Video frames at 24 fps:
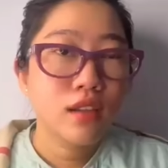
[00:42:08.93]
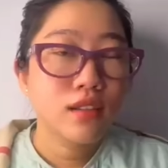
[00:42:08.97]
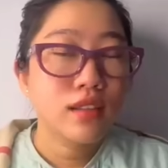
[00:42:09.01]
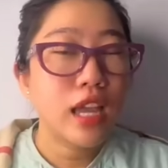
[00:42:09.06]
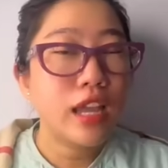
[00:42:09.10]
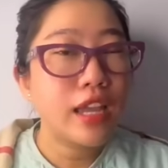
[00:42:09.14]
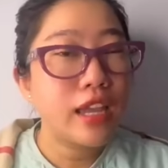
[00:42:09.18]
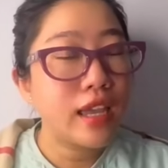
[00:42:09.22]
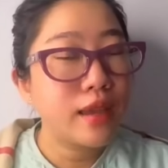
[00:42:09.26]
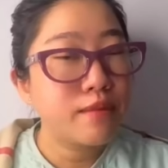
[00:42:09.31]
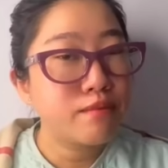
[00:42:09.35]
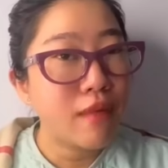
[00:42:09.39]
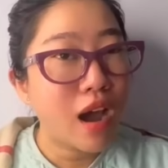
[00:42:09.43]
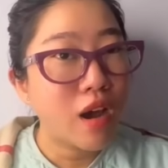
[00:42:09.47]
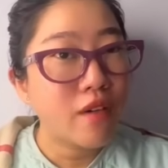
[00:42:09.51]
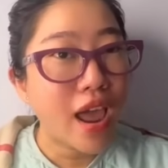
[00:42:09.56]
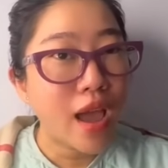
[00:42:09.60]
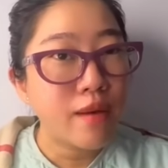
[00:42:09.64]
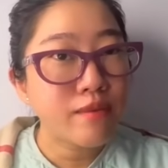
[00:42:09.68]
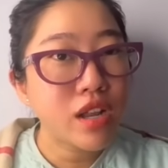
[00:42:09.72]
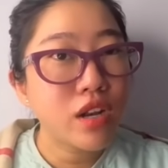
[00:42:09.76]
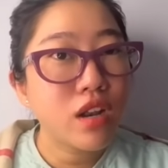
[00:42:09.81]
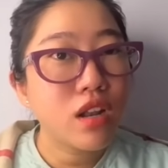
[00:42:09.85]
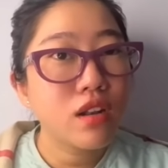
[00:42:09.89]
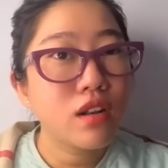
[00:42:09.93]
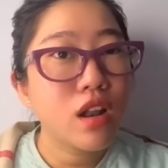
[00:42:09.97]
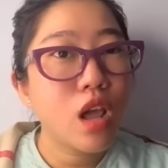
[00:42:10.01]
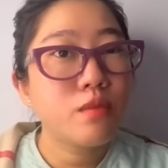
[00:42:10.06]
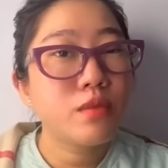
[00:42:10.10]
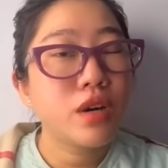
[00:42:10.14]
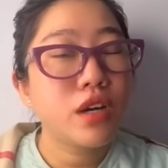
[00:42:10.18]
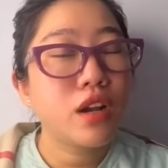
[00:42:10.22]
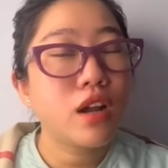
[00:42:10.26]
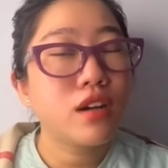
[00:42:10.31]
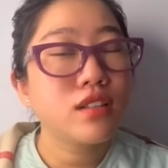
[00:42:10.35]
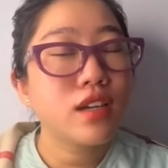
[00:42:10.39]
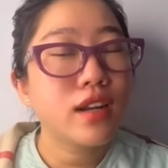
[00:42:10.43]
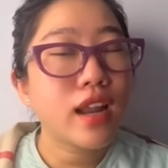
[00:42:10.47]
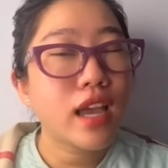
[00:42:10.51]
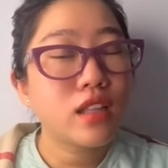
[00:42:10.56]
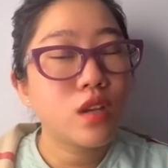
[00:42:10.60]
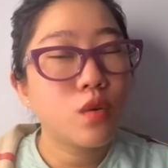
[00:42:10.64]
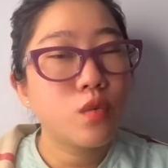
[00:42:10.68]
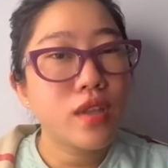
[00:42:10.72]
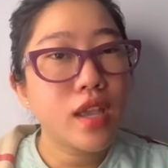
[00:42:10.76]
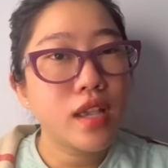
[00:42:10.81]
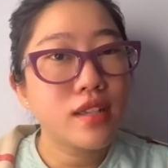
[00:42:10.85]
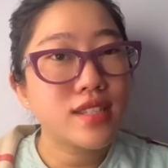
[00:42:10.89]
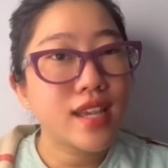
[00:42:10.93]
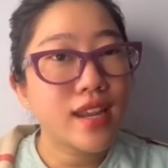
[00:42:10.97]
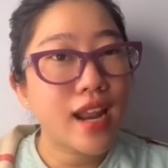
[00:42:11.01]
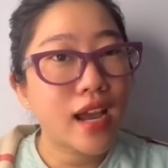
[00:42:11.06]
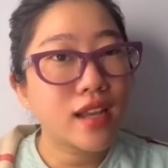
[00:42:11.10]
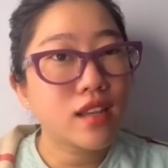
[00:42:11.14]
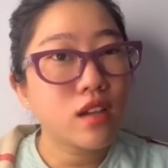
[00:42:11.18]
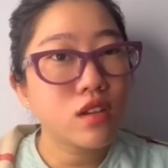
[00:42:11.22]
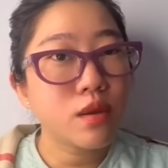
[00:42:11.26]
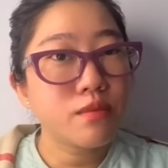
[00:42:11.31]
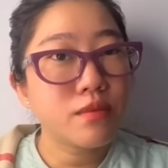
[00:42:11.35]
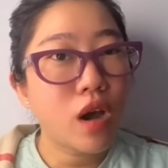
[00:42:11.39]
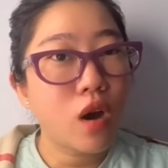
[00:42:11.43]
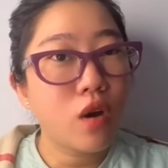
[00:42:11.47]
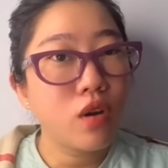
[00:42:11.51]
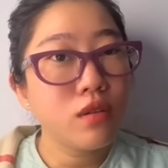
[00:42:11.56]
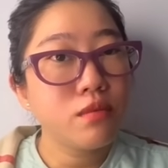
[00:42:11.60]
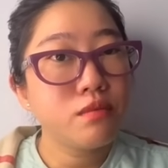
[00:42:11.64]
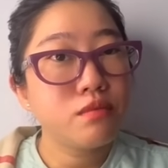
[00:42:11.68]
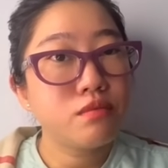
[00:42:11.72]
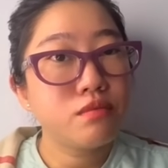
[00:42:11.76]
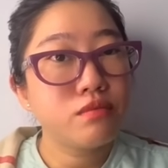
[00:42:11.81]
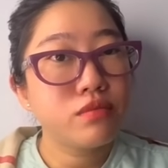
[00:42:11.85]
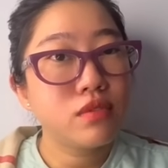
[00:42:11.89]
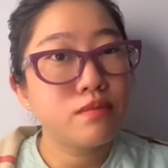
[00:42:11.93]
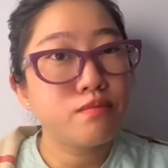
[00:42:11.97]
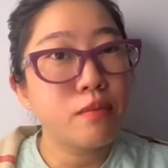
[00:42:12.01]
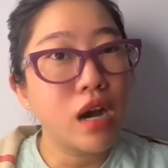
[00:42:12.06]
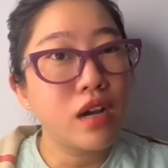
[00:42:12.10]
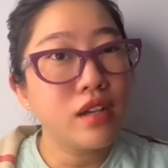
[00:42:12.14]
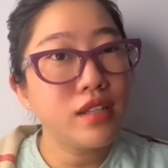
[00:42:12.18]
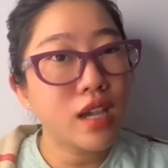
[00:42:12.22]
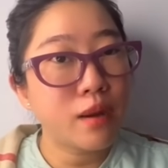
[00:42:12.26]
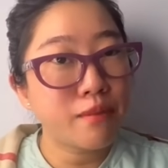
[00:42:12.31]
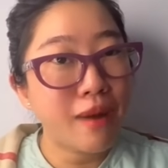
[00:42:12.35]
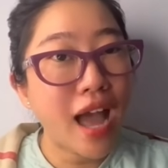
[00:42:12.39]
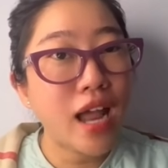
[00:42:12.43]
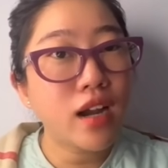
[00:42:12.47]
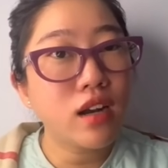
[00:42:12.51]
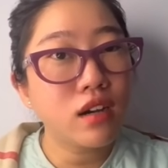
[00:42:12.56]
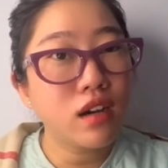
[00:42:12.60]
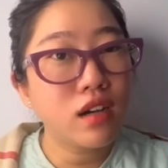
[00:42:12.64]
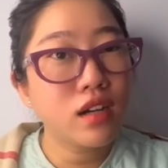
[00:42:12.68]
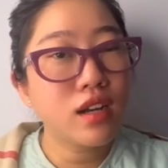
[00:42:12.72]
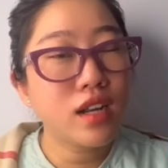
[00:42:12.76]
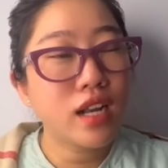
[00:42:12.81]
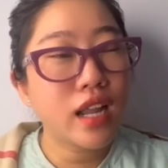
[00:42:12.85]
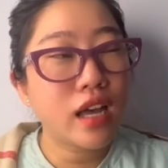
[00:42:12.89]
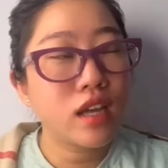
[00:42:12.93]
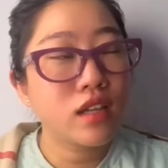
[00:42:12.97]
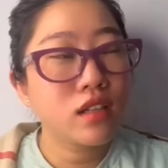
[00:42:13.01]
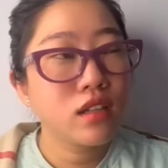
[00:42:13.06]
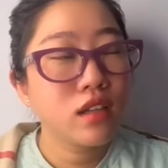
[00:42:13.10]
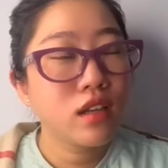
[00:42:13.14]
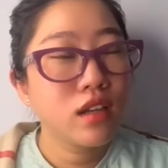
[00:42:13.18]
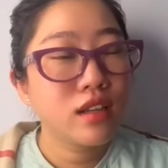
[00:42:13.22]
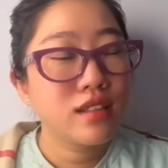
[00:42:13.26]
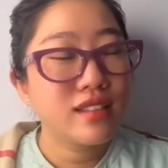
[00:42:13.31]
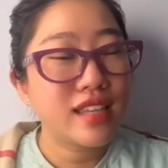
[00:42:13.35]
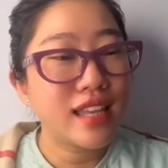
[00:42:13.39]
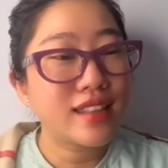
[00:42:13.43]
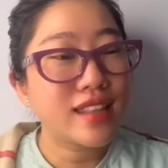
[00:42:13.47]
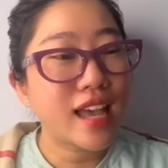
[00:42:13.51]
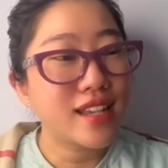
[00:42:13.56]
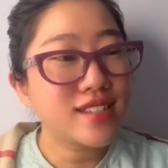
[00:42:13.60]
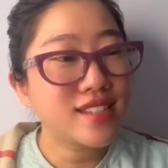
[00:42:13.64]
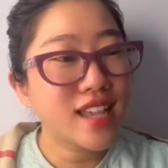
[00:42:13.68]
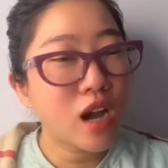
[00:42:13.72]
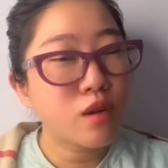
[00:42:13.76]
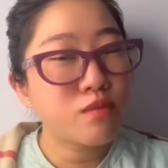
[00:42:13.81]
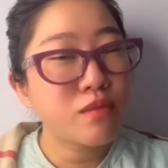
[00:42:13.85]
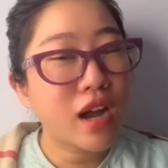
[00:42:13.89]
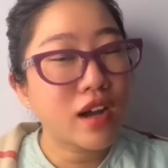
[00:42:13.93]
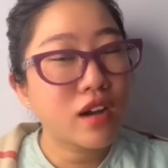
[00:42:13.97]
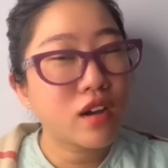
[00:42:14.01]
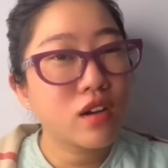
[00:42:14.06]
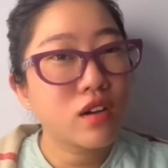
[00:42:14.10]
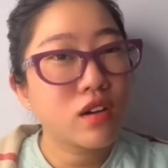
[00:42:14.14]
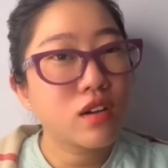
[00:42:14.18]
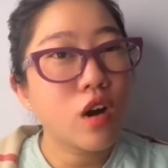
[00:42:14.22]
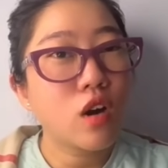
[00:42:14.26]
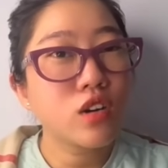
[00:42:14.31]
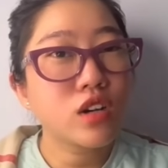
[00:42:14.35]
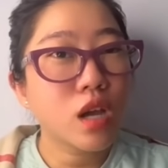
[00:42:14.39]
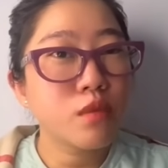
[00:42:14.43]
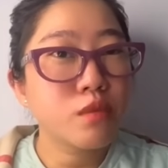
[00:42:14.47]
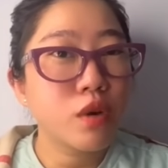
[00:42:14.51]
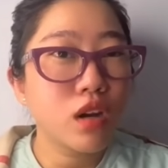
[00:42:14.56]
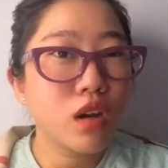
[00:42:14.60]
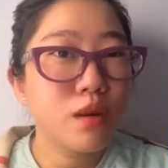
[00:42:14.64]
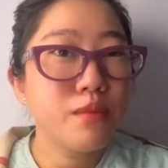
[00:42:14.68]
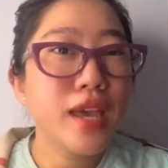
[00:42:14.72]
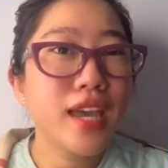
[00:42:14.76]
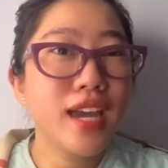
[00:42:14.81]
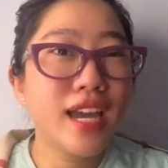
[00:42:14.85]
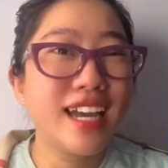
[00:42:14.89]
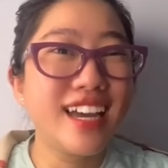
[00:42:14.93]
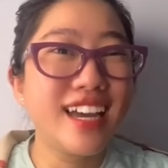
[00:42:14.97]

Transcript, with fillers: thì bảo đảm là nếu mười nói tới đây thì quý vị sẽ đặt dấu chấm hỏi bự cho bá nữa đó là vậy tại sao mà con đang mười nó biết